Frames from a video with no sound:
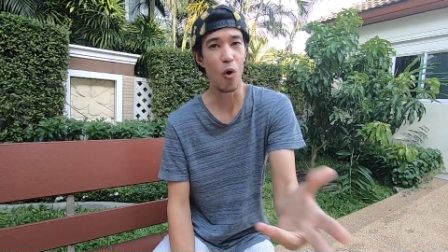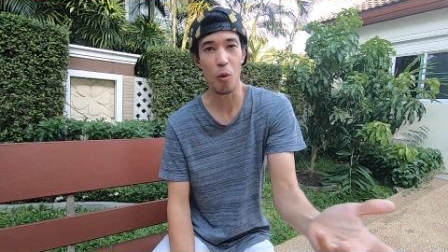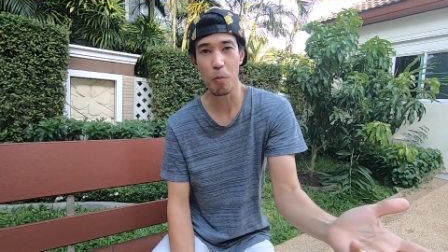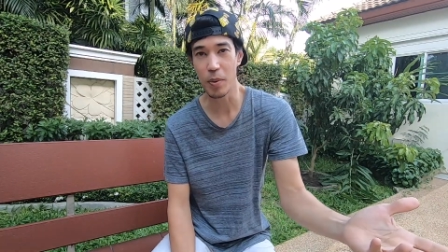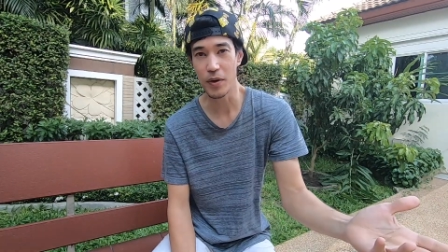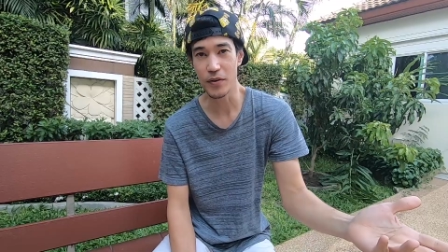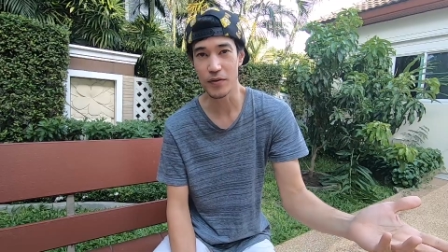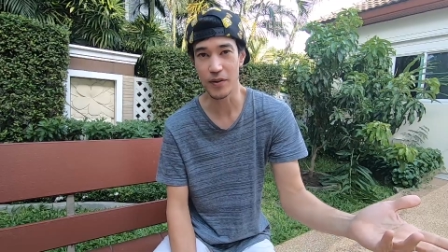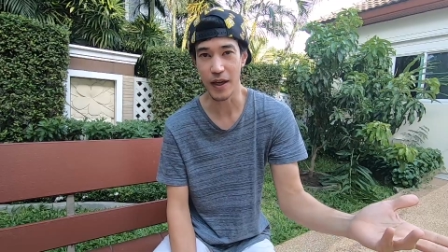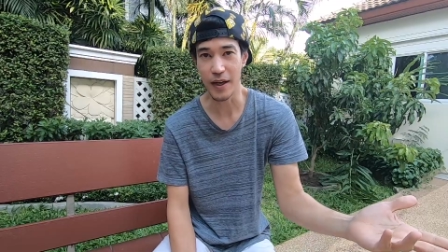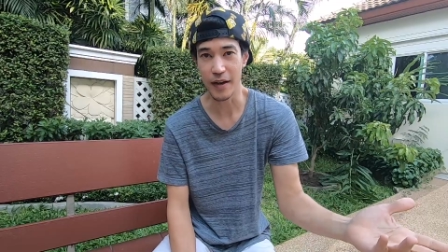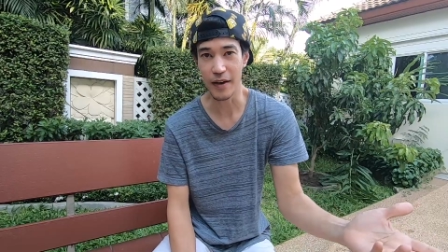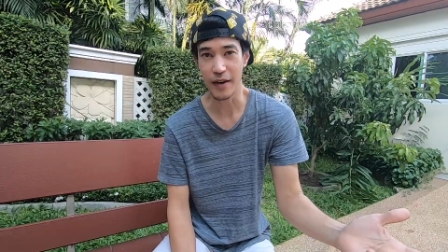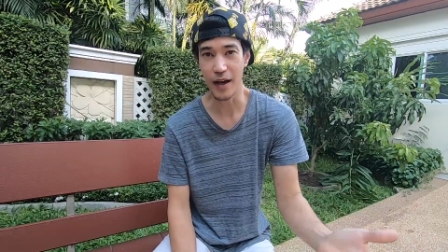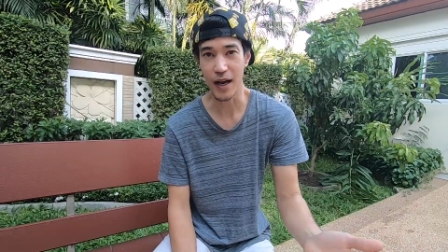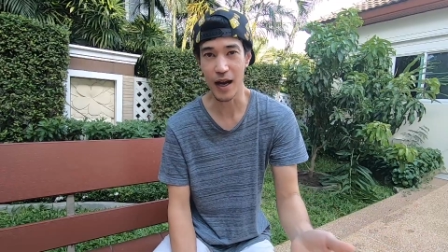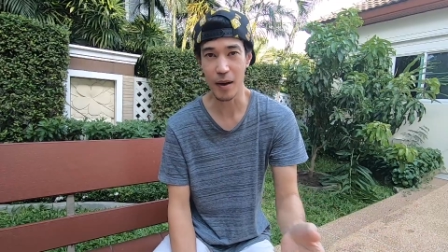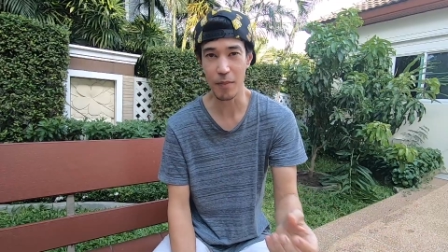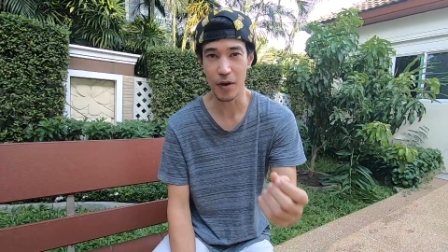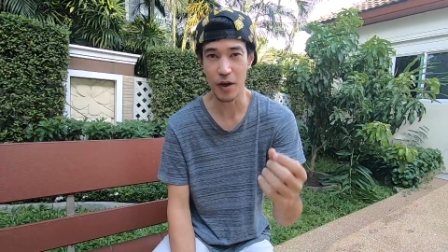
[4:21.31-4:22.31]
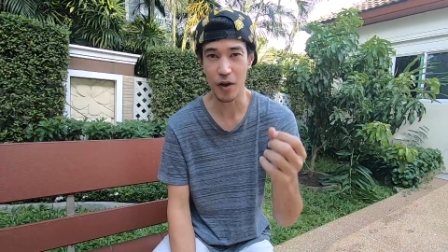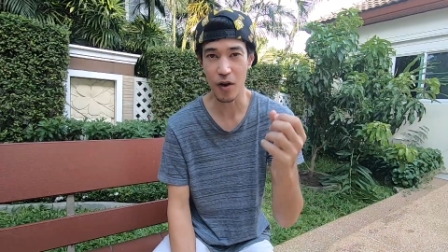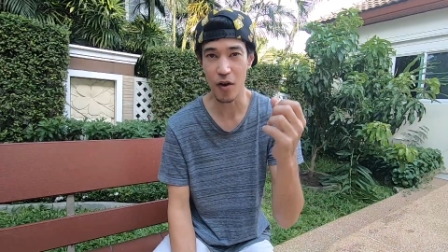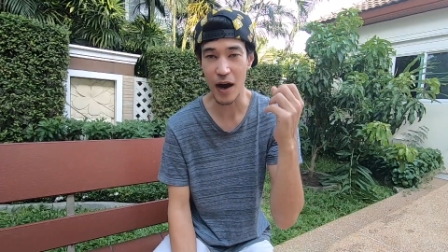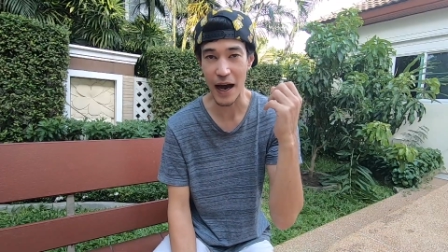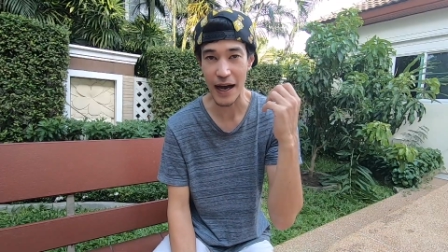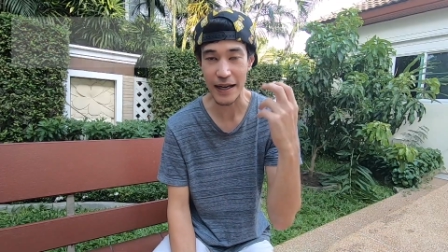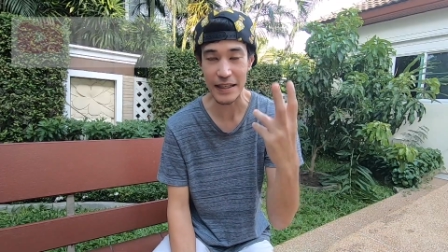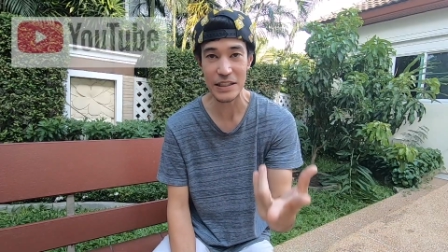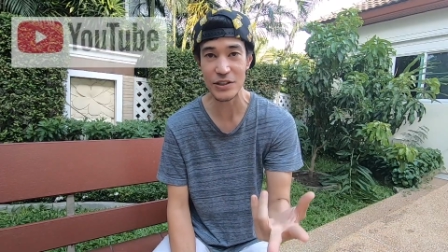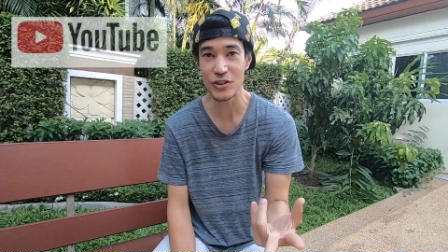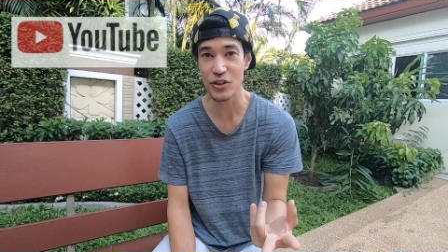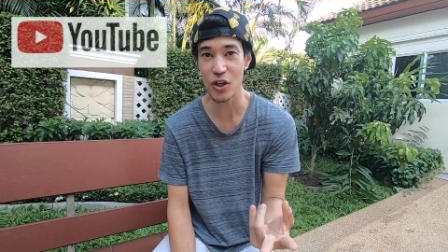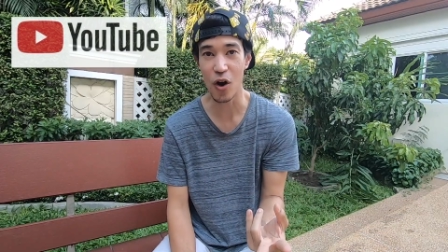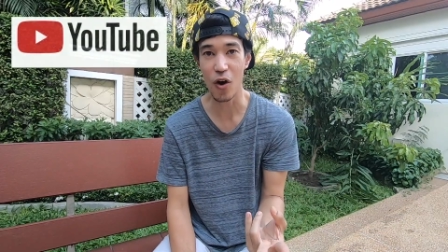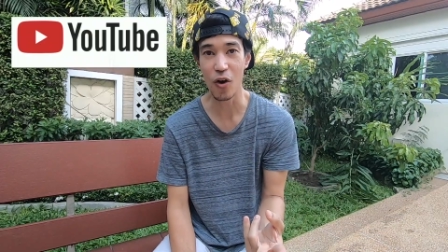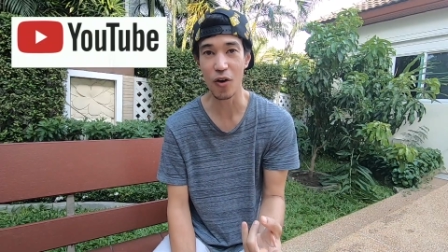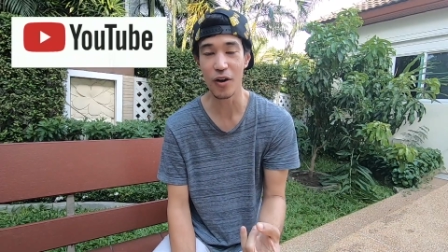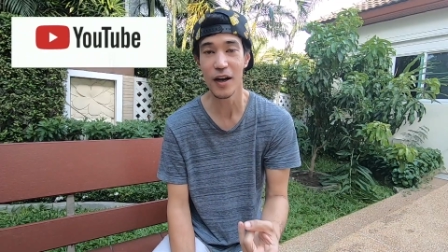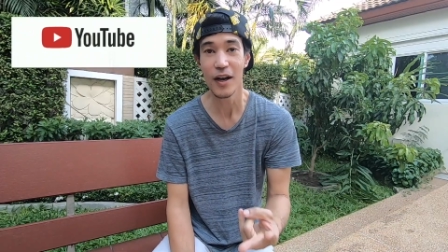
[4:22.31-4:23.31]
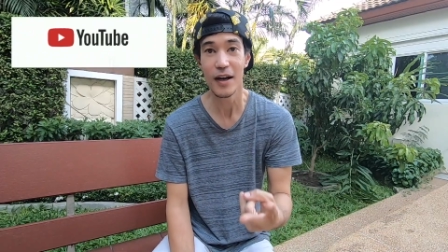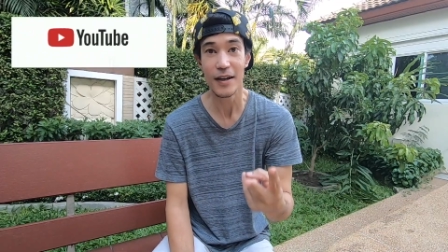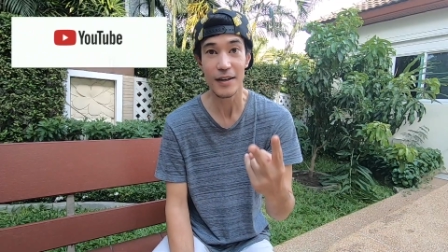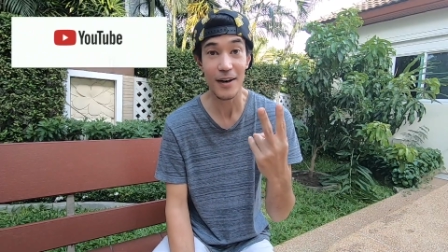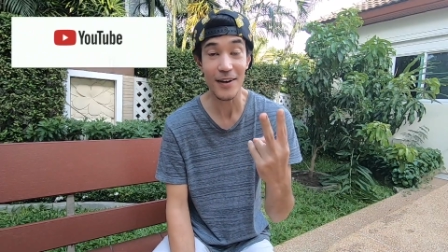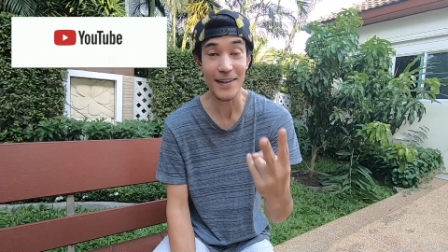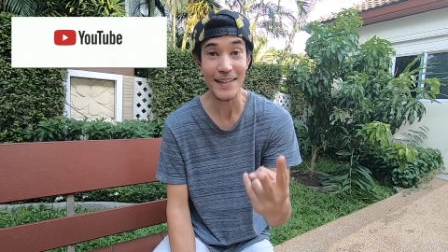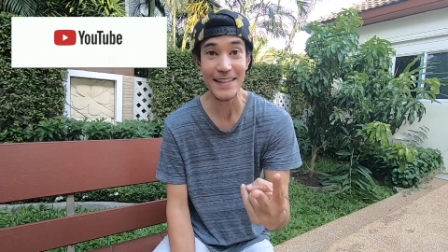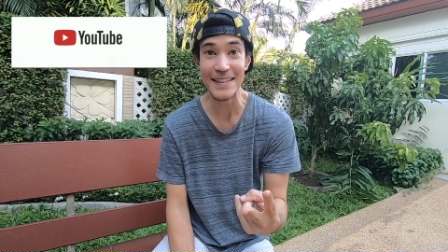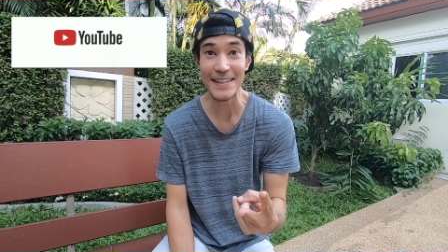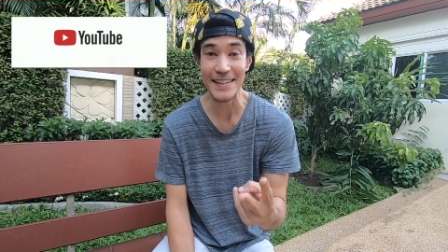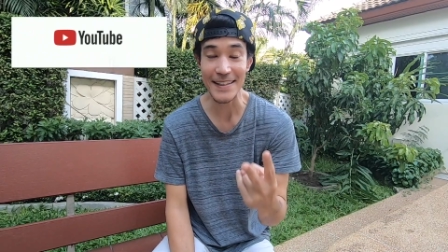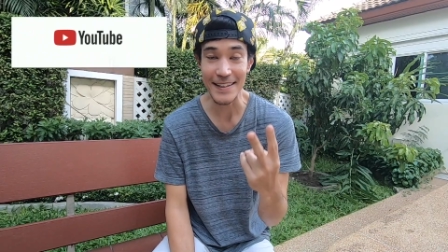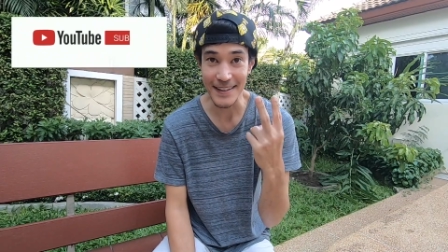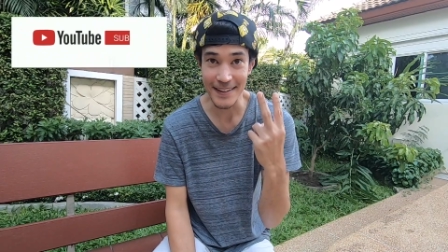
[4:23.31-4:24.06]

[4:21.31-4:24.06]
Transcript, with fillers: 6%นะครับแล้วก็อันที่ 2 ก็คือ